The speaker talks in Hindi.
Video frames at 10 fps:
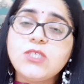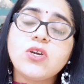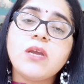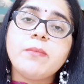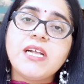जो
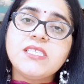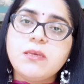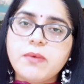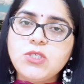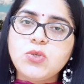कि मानसी
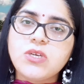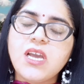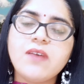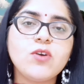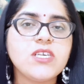बन चुकी
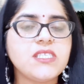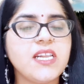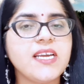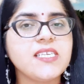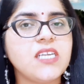है वो किस
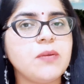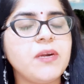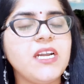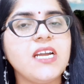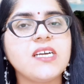तरह की
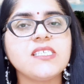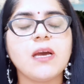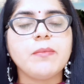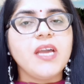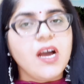स्टेटमेंट लेकर
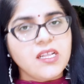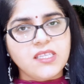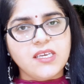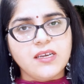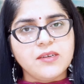सामने
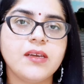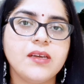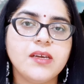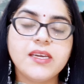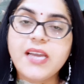आती है
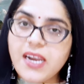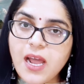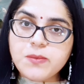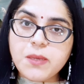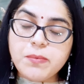खैर
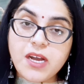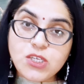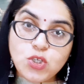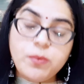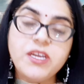आप सबका
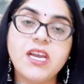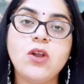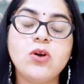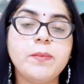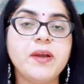जो भी कहना
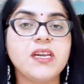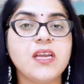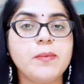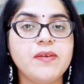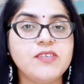हो कृपया करके
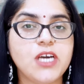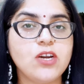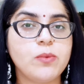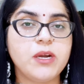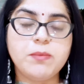अपने विचार
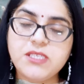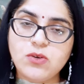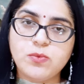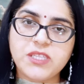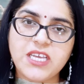कमेंट में
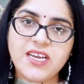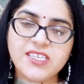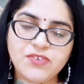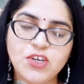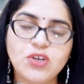जरूर बताइएगा
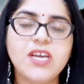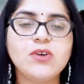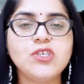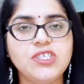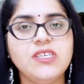इस वीडियो को लाइक
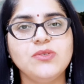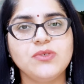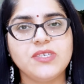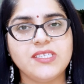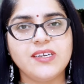और शेयर जरूर
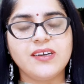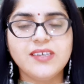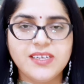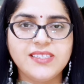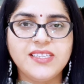कीजिएगा
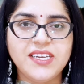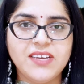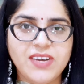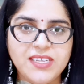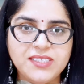
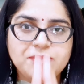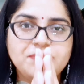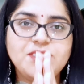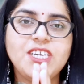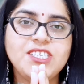धन्यवाद
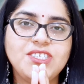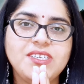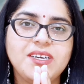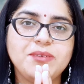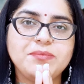जय श्री राम